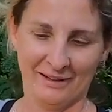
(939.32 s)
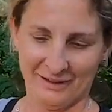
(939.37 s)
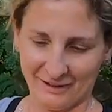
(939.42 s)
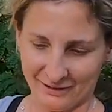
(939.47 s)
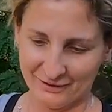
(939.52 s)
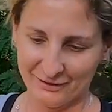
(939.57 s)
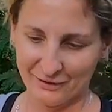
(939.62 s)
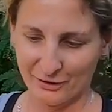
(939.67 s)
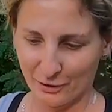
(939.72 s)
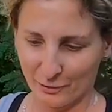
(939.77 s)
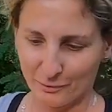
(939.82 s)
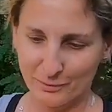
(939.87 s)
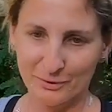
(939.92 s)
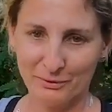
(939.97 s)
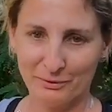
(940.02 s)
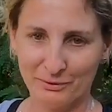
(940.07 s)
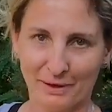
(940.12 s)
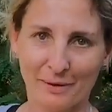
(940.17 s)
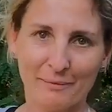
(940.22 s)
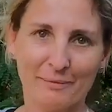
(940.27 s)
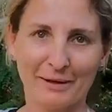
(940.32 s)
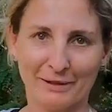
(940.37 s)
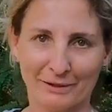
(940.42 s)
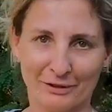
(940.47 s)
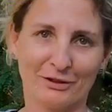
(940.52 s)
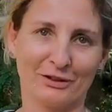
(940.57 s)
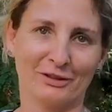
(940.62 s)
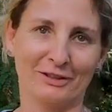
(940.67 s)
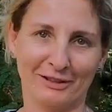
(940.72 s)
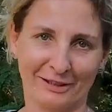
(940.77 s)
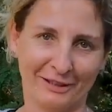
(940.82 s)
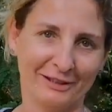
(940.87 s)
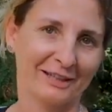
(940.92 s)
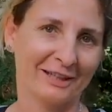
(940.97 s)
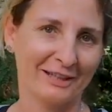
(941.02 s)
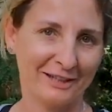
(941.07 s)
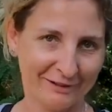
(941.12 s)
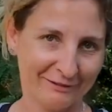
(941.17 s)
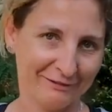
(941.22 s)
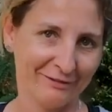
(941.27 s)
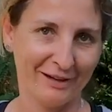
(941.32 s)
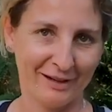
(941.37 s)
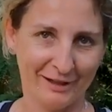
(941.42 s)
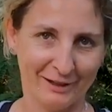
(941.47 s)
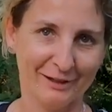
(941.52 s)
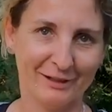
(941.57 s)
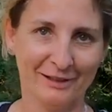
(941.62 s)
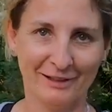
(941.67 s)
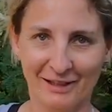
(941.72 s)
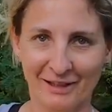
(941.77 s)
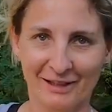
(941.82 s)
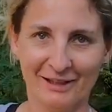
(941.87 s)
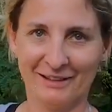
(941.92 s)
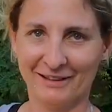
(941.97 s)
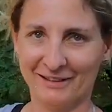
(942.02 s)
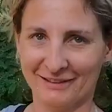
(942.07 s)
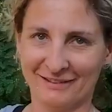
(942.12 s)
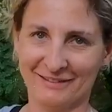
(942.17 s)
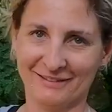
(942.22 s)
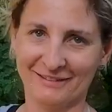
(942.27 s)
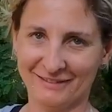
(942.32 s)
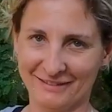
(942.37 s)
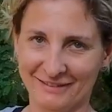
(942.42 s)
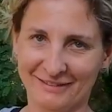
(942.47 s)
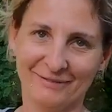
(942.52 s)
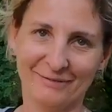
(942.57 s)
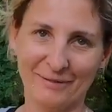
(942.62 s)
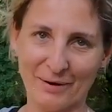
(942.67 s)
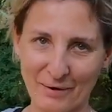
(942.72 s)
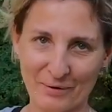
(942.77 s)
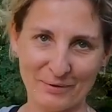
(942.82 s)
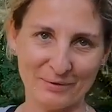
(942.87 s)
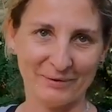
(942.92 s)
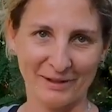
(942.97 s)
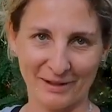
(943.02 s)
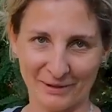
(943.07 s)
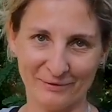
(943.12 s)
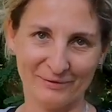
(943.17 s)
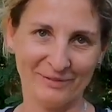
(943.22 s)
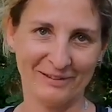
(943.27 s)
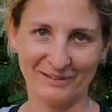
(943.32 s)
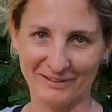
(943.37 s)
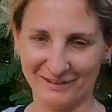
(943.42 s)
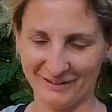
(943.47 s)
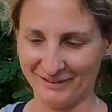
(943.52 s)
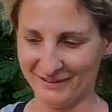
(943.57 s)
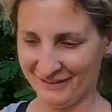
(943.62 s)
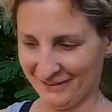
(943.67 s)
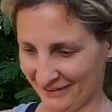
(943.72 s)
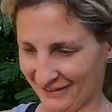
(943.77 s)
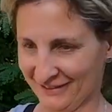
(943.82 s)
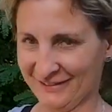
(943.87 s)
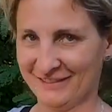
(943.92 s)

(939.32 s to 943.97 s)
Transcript: Jedno robi, drugie patrzy i nagrywa. Mało ma roboty.